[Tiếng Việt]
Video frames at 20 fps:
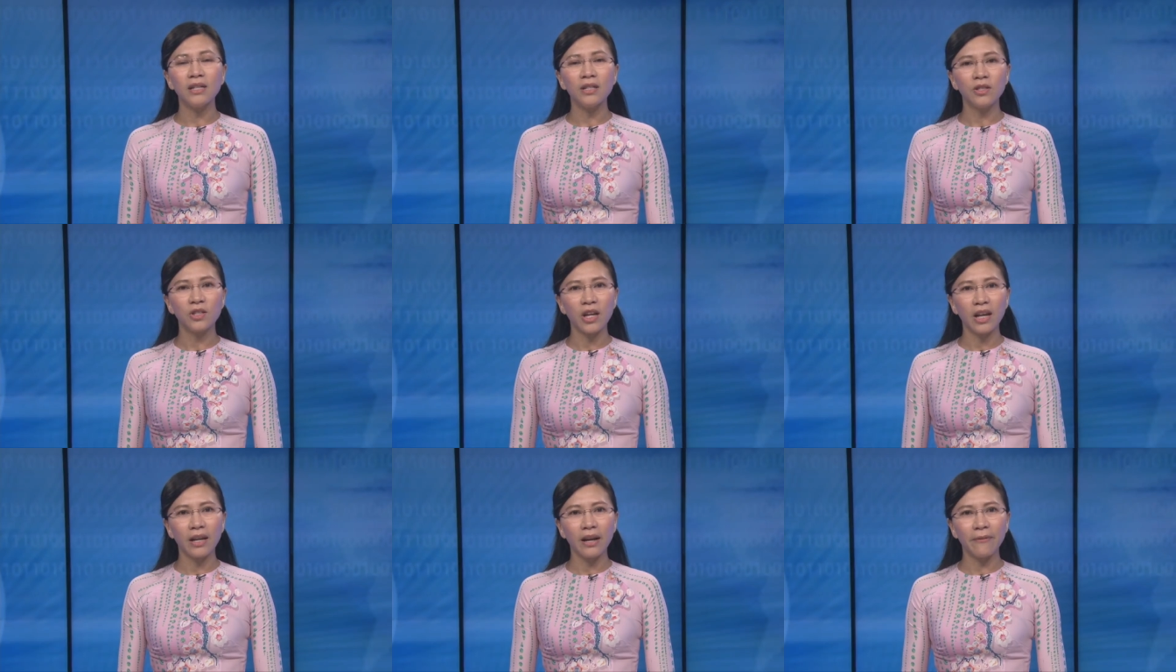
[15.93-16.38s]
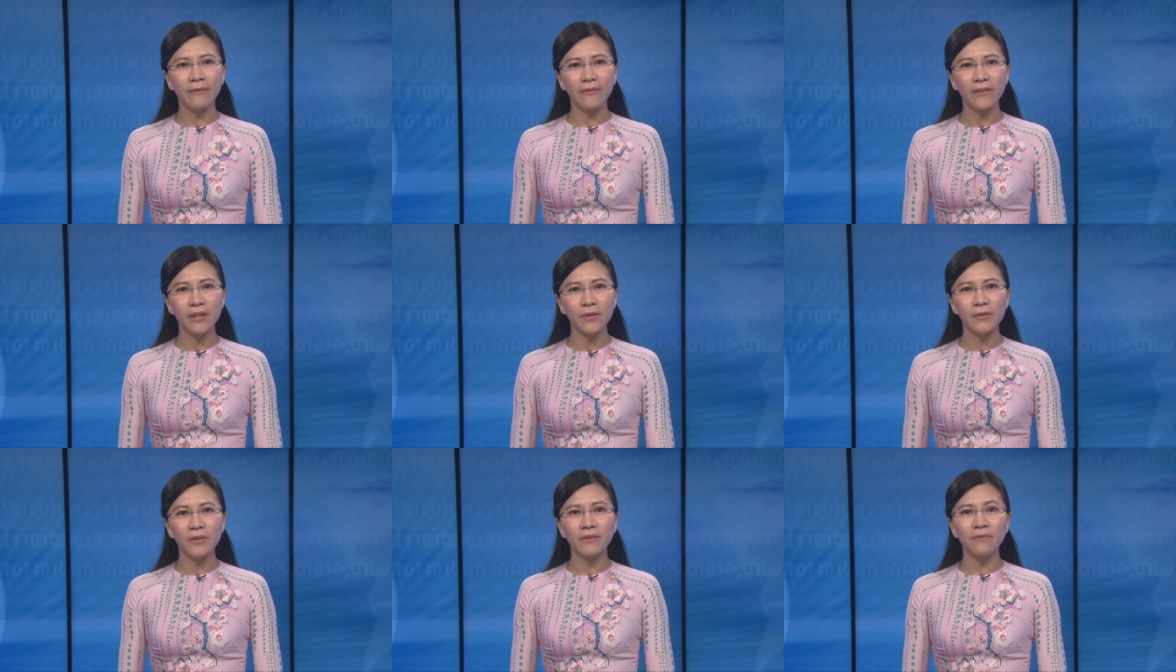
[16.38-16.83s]
China
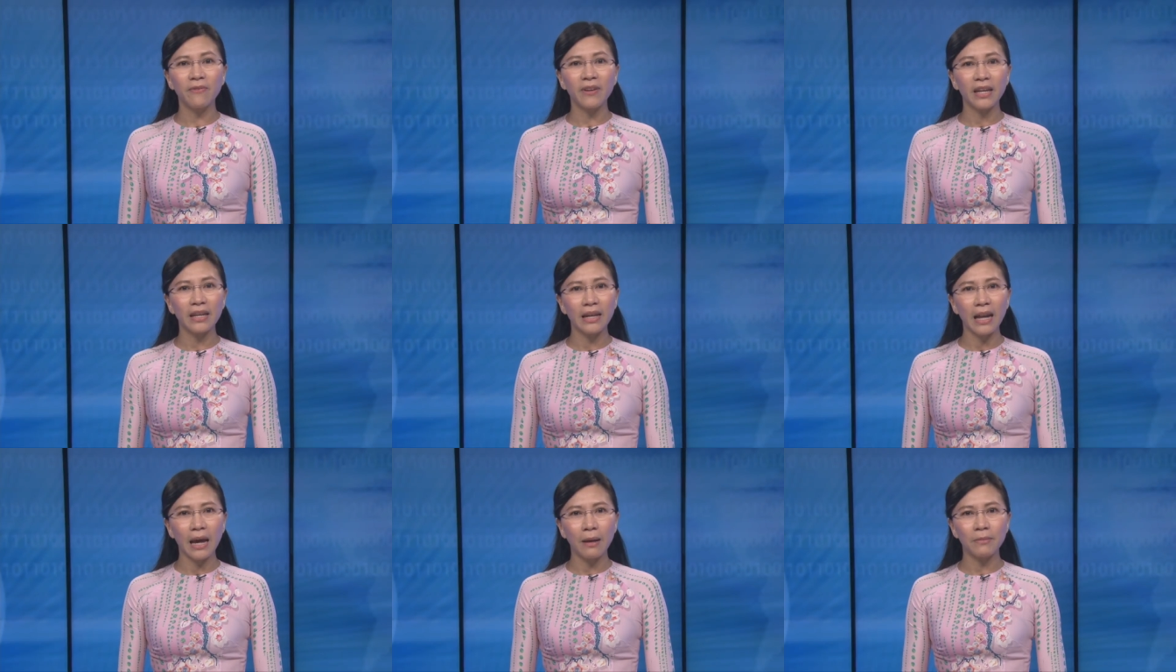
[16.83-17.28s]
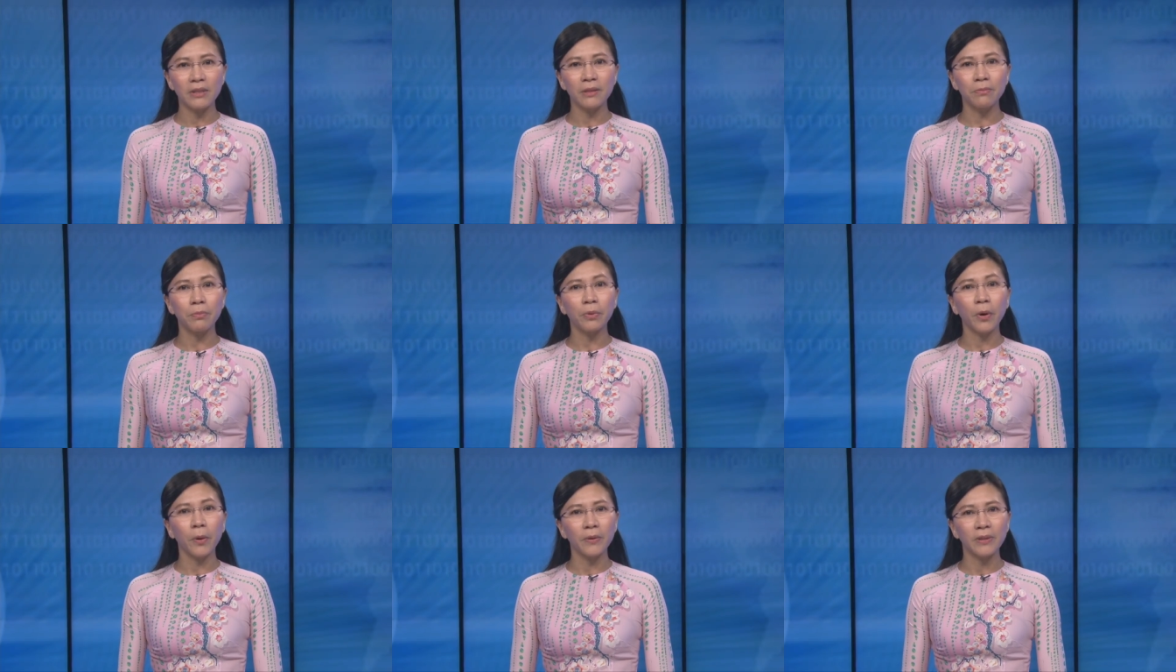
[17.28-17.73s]
Feels Vietnam's
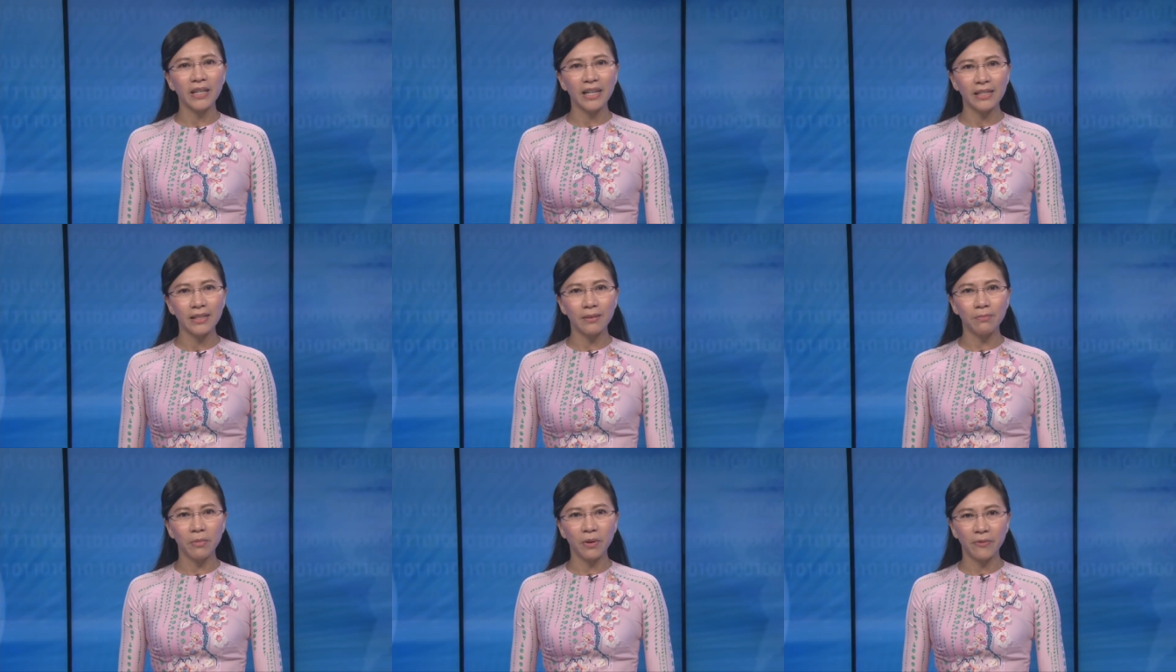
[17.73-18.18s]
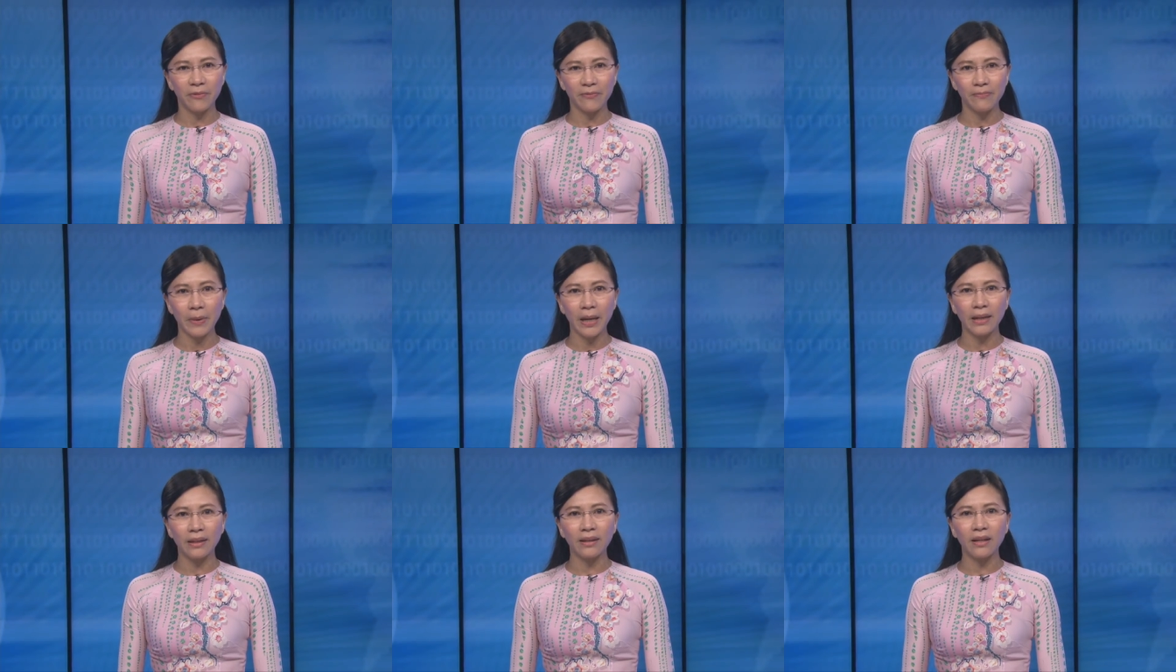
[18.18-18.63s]
Protest
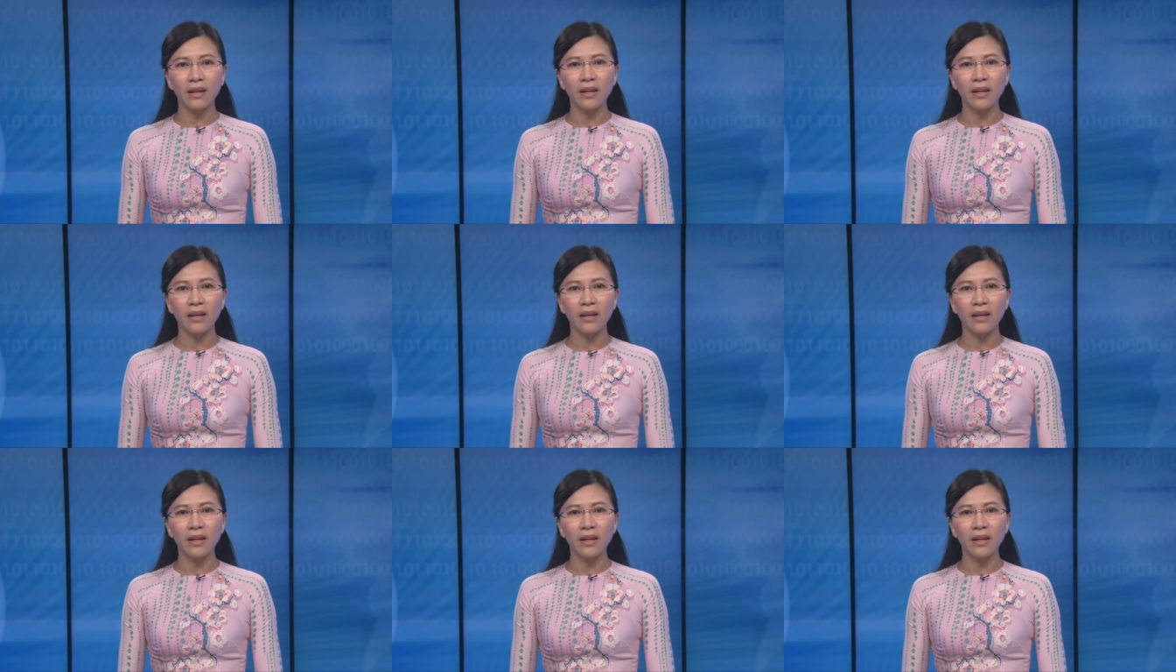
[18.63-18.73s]
Movement